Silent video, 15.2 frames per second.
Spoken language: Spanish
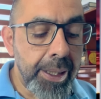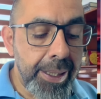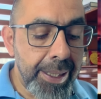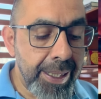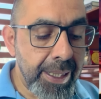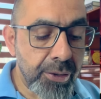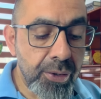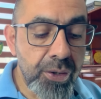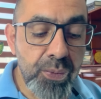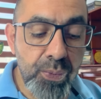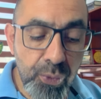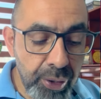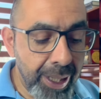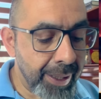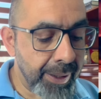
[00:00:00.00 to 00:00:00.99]
y eso es
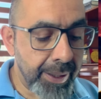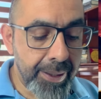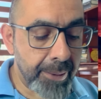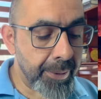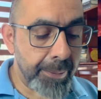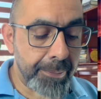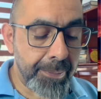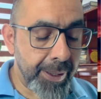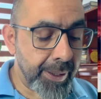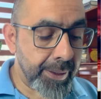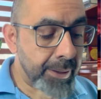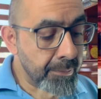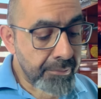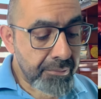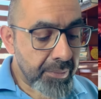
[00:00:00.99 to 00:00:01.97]
muy agradable para
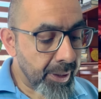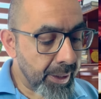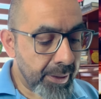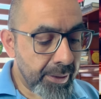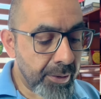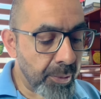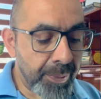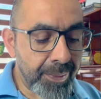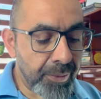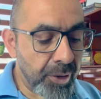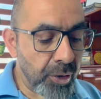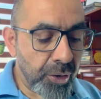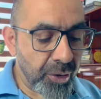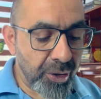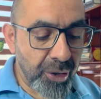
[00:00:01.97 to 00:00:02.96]
ti es
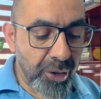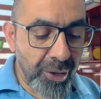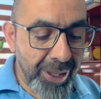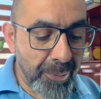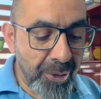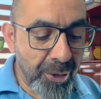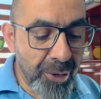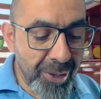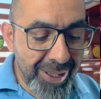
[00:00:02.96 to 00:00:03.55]
lo, que puedo